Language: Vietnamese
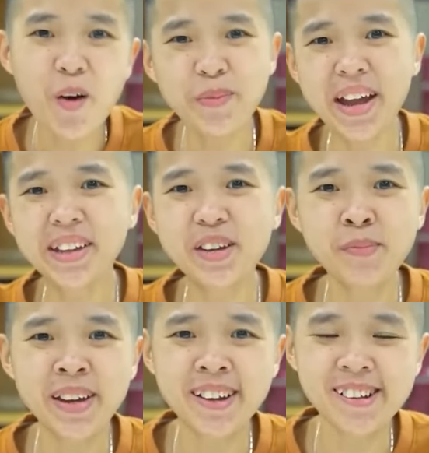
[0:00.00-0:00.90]
Hôm nay thì
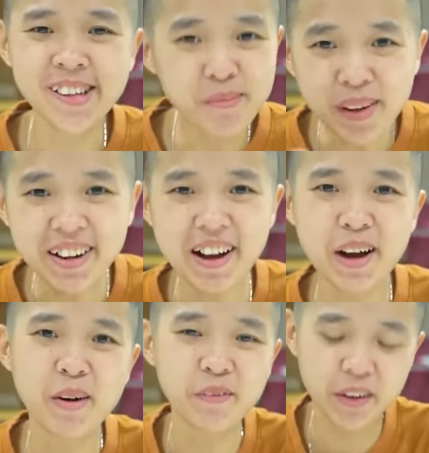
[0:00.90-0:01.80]
mình rất bất
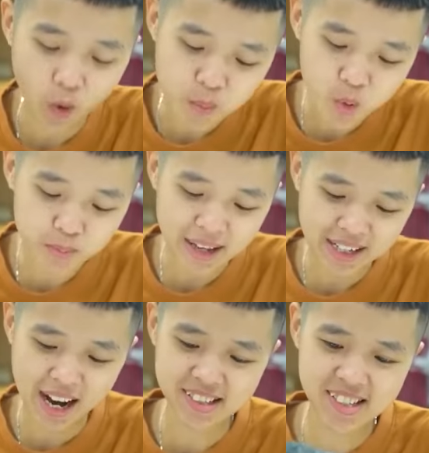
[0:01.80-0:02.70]
ngờ bởi vì có một bạn
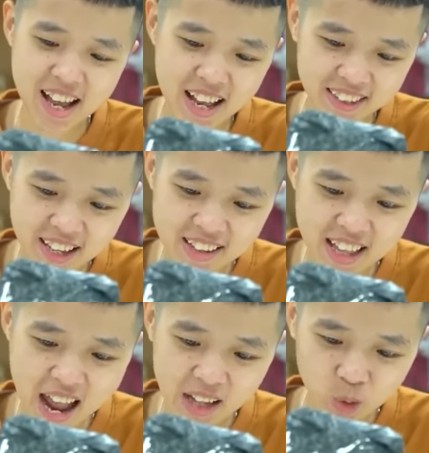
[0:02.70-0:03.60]
khán giả tên
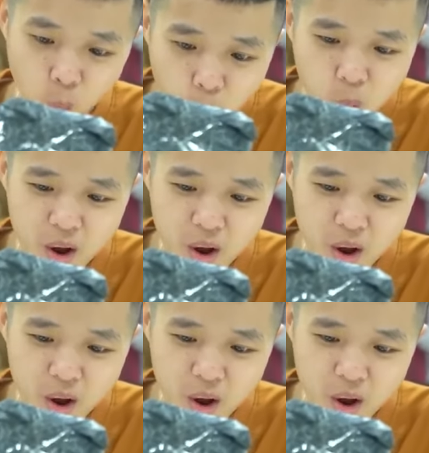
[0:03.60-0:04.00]
là Thu